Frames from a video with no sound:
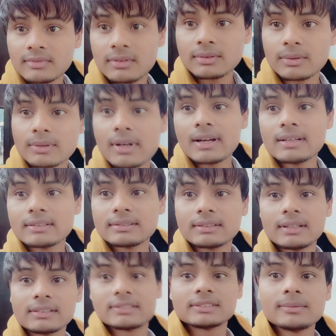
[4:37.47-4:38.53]
तो गैस
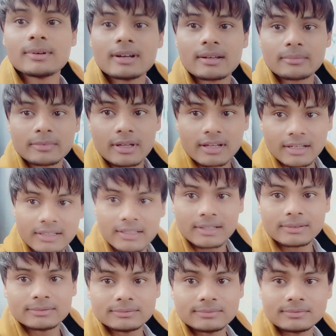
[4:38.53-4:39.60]
घर से बाहर मैं आ गया
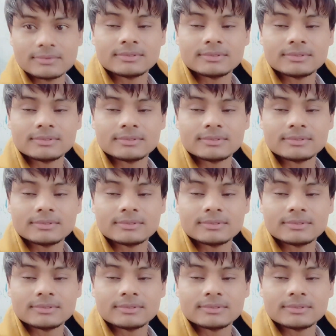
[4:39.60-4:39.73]
हूँ